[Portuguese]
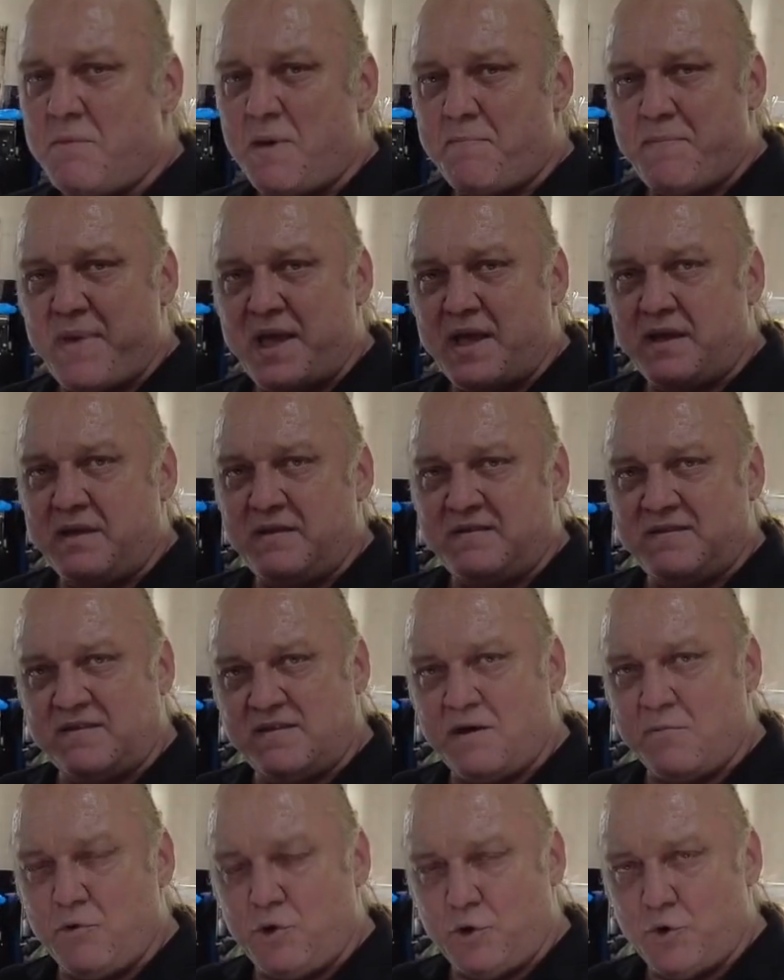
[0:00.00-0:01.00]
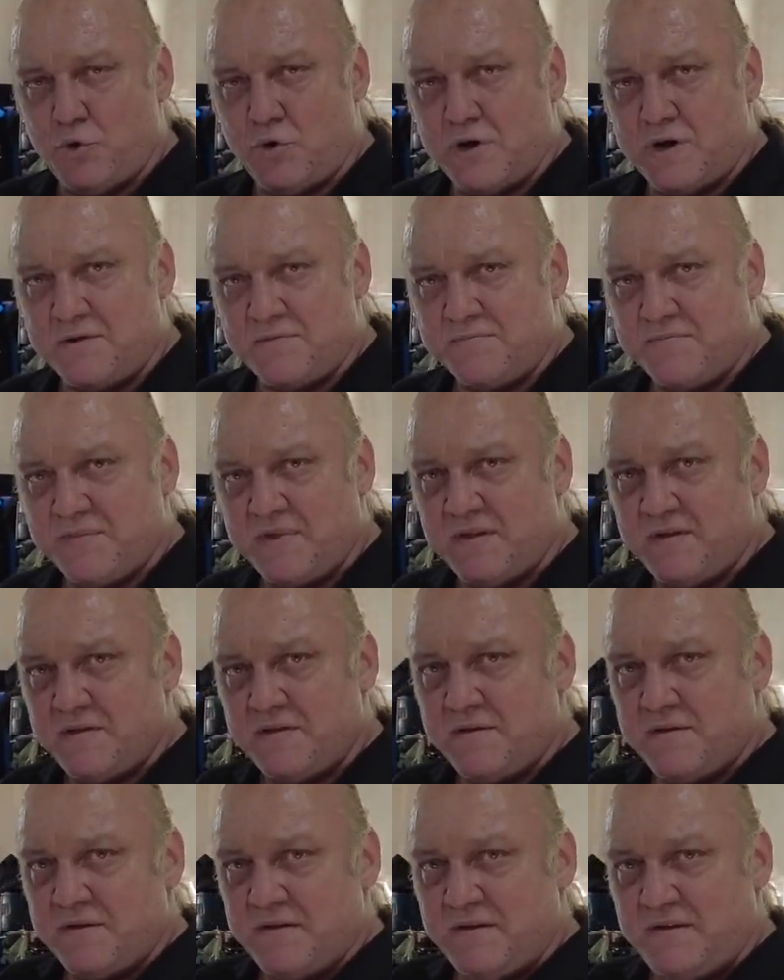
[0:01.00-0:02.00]
Pack Distribuidora,
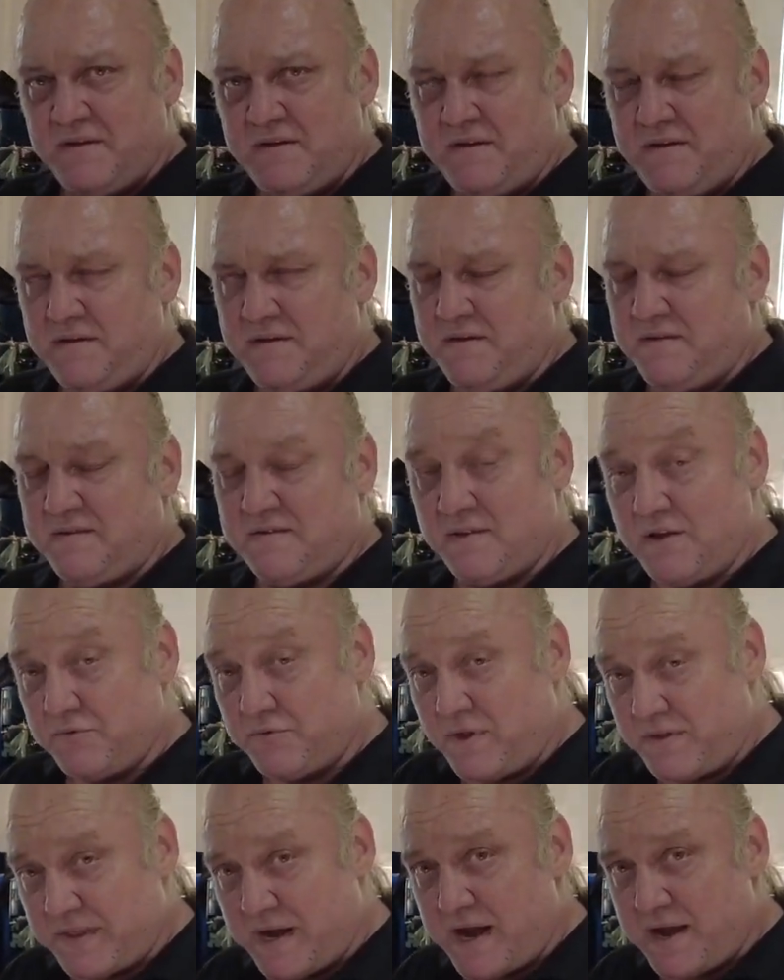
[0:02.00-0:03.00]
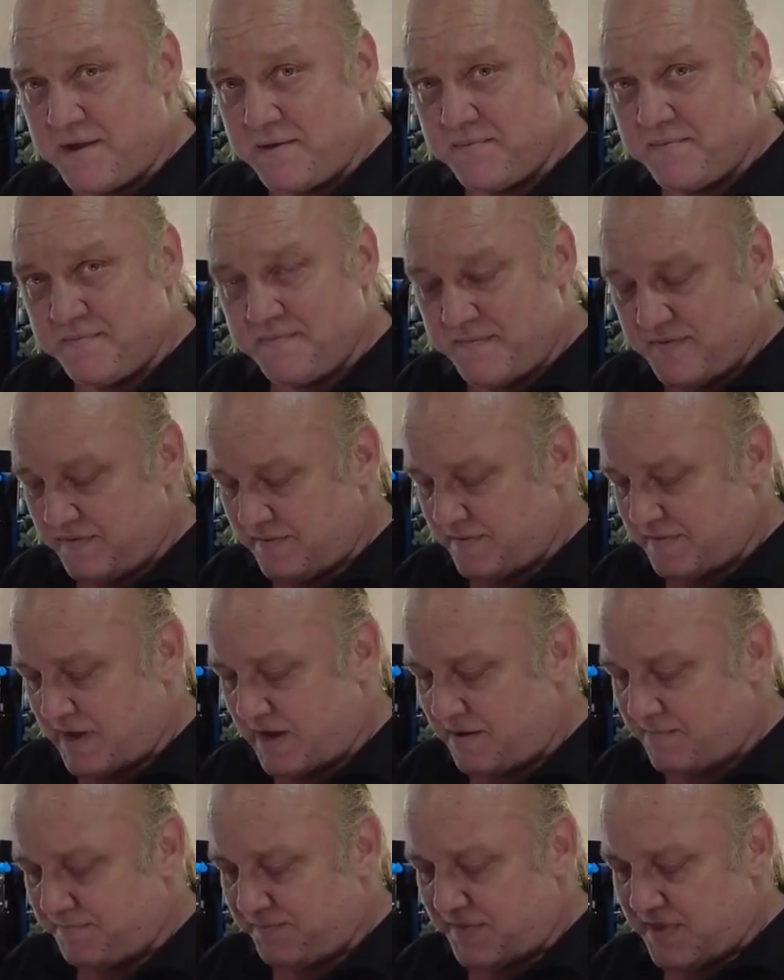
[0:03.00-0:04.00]
em Santo André,
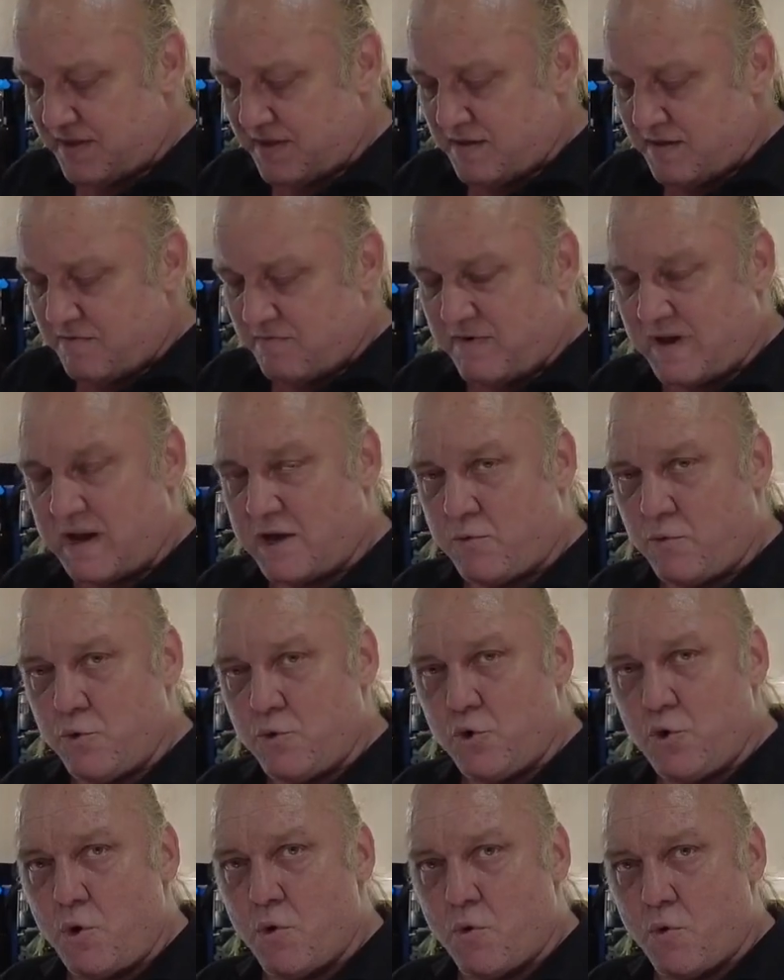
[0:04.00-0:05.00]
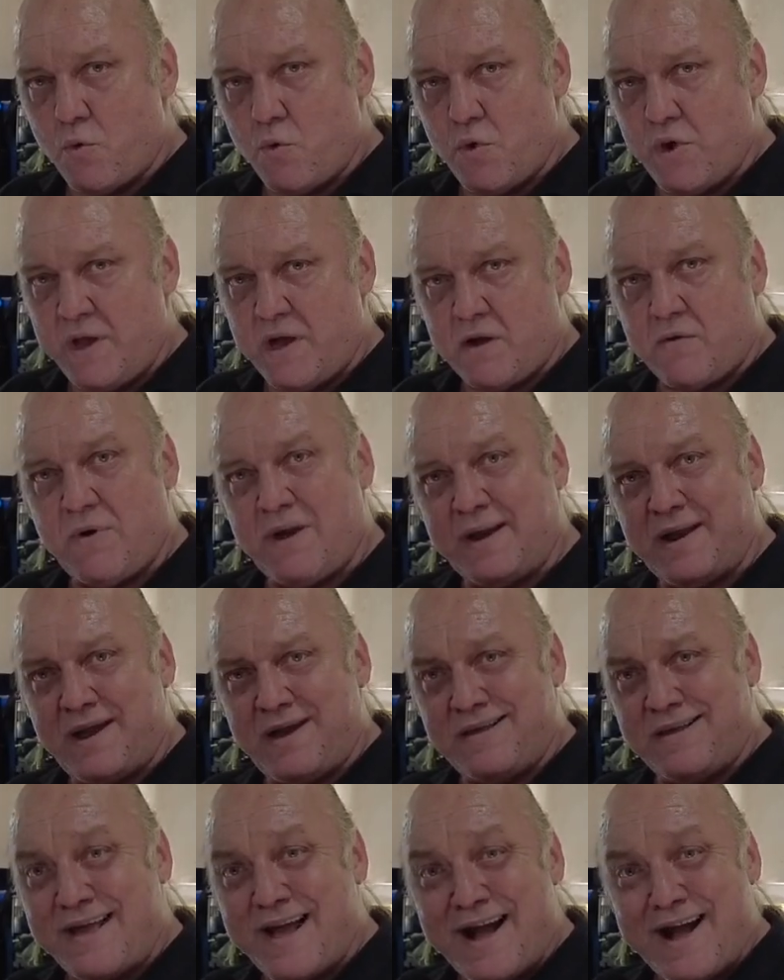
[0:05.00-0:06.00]
tá? Fala com o João Cunha, com a
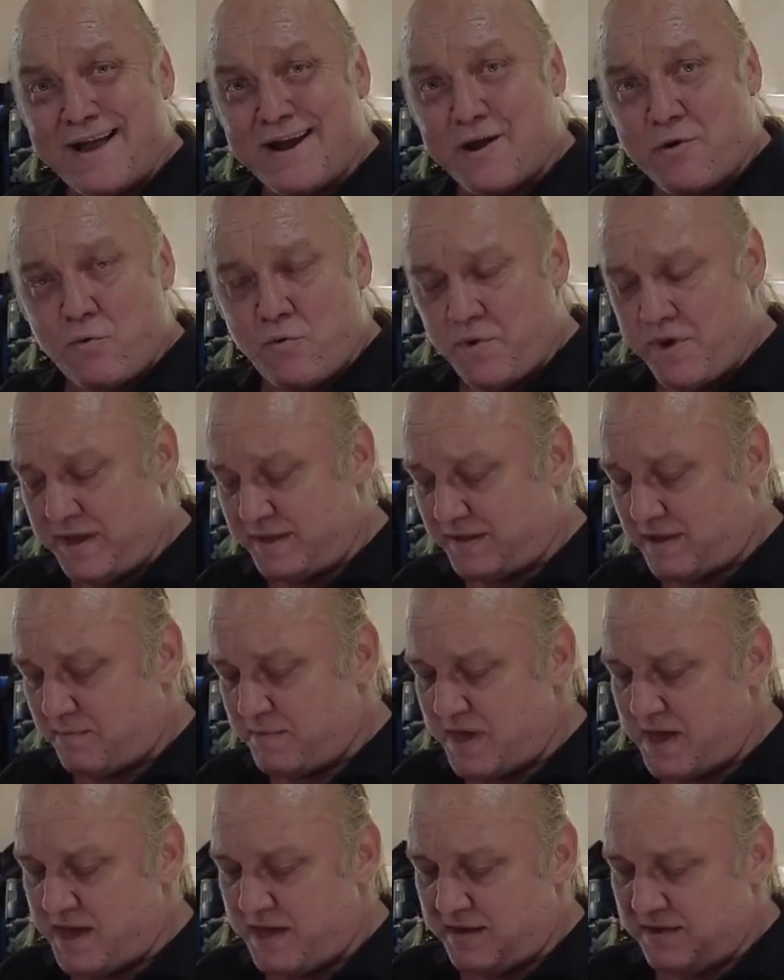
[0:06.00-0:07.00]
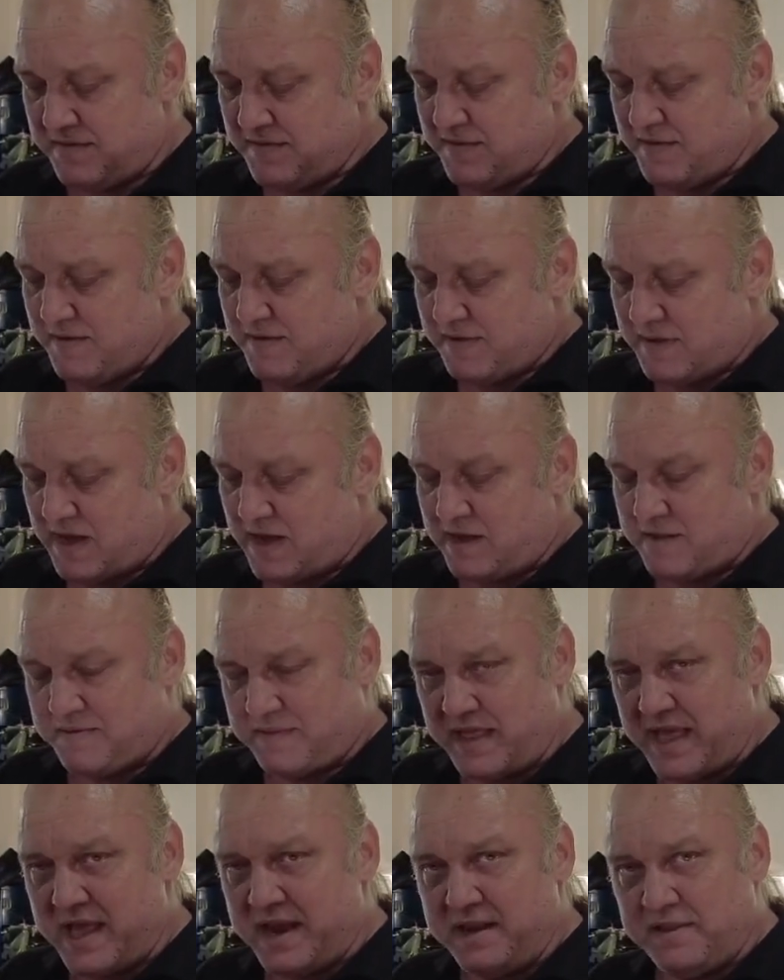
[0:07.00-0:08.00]
Nayara Cunha também, tá?
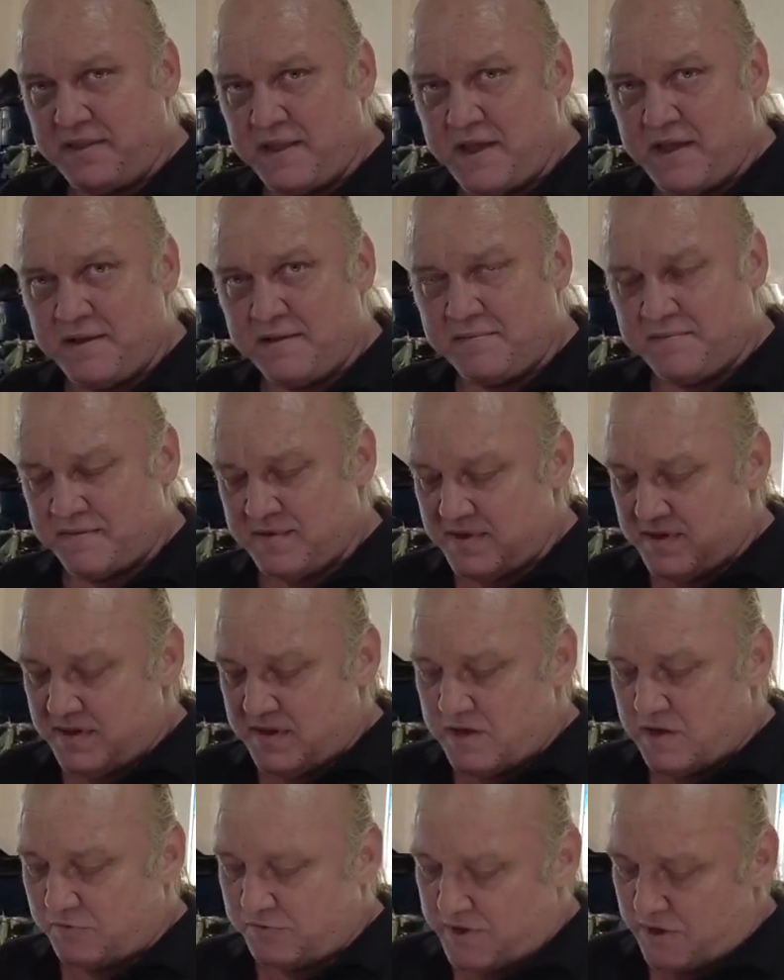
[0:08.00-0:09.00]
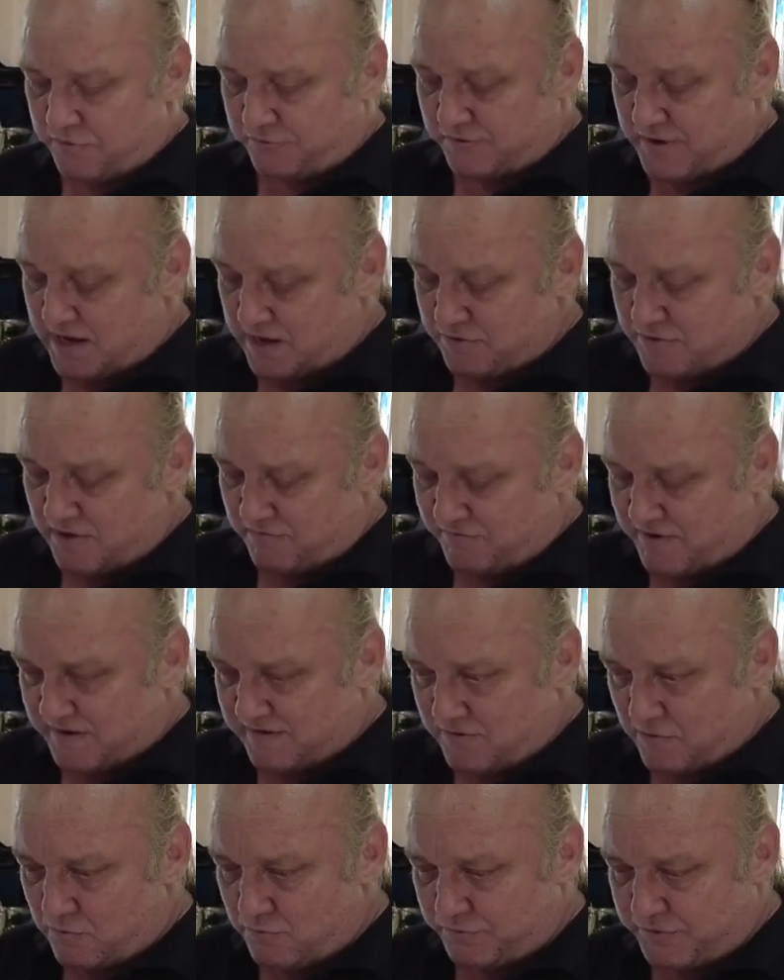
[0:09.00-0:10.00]
TNT. Eu tenho usado já
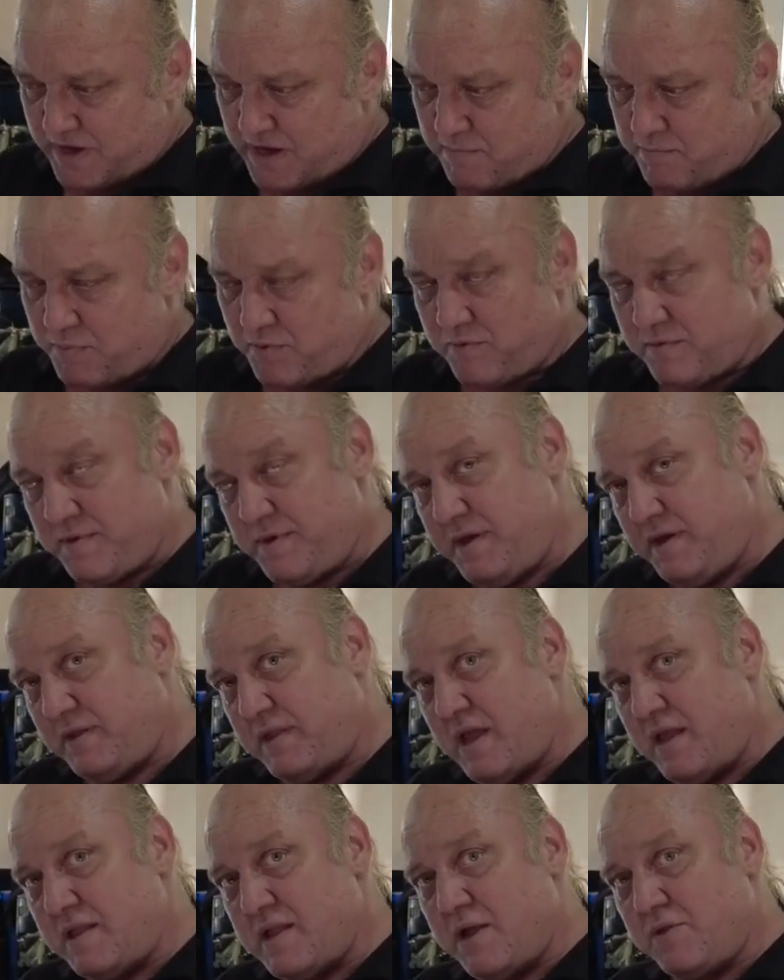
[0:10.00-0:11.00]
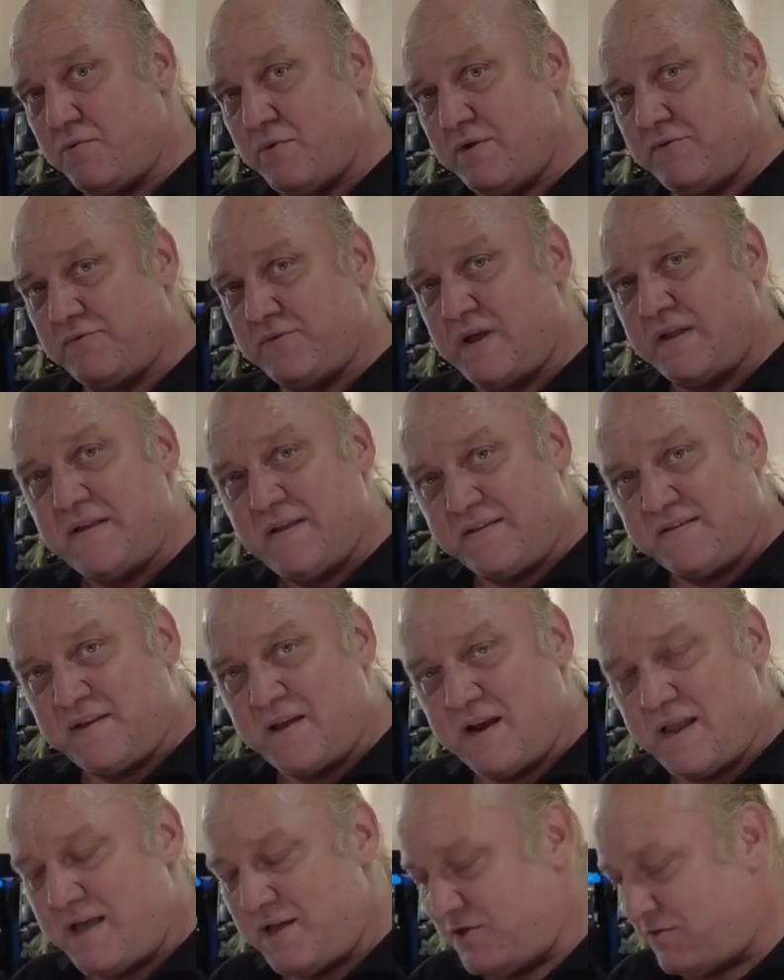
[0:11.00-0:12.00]
faz algum tempo e tem dado um resultado
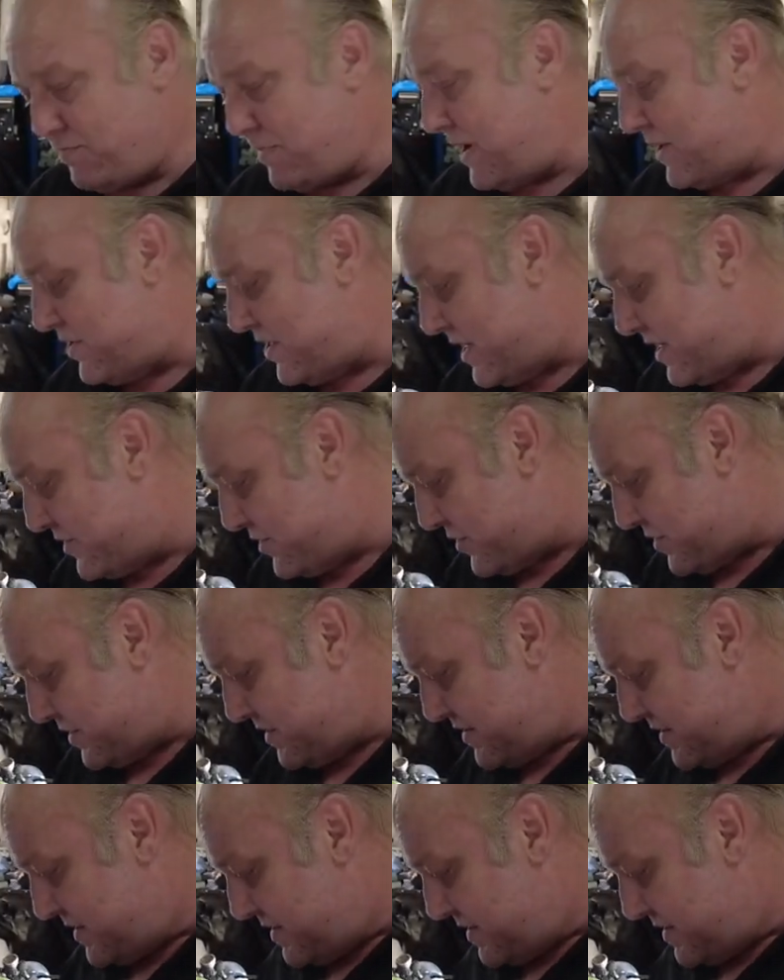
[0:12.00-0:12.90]
excelente pra gente,